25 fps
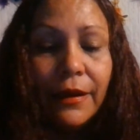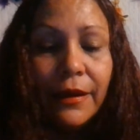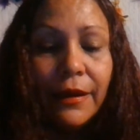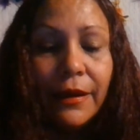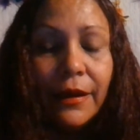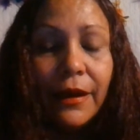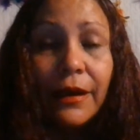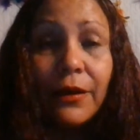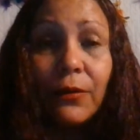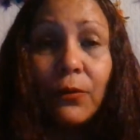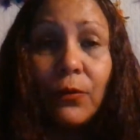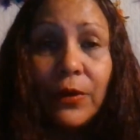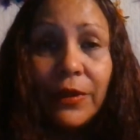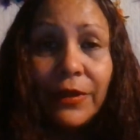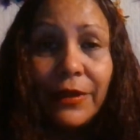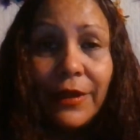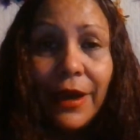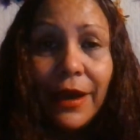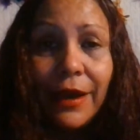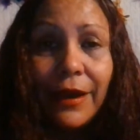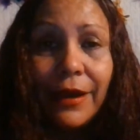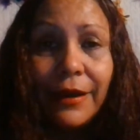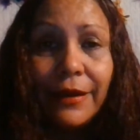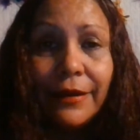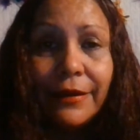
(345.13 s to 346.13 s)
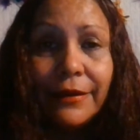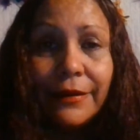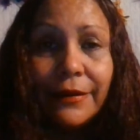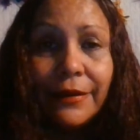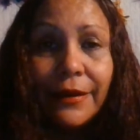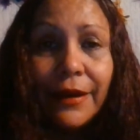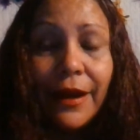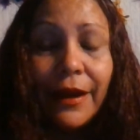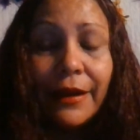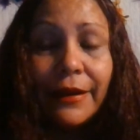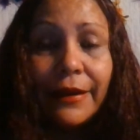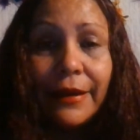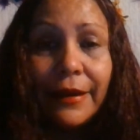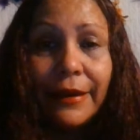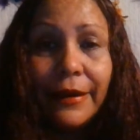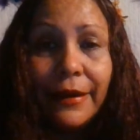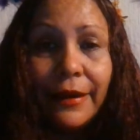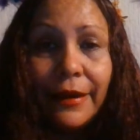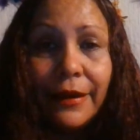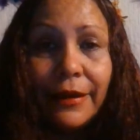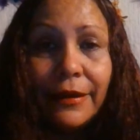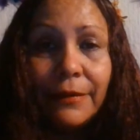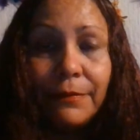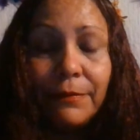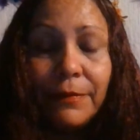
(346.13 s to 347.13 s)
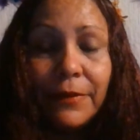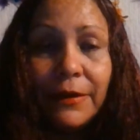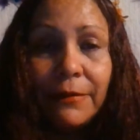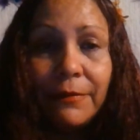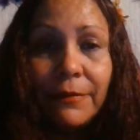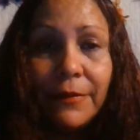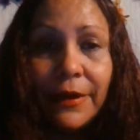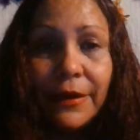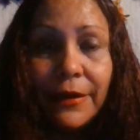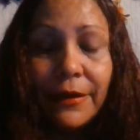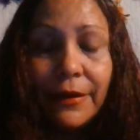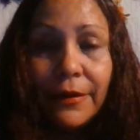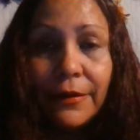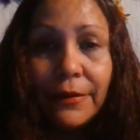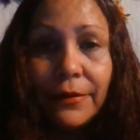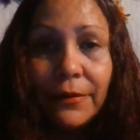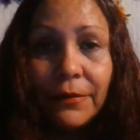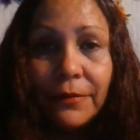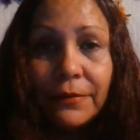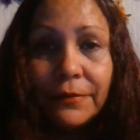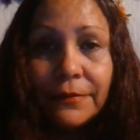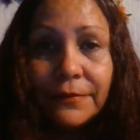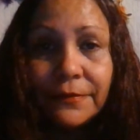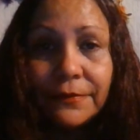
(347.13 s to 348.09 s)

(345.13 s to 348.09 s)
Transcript: a cuidar, a querer primero,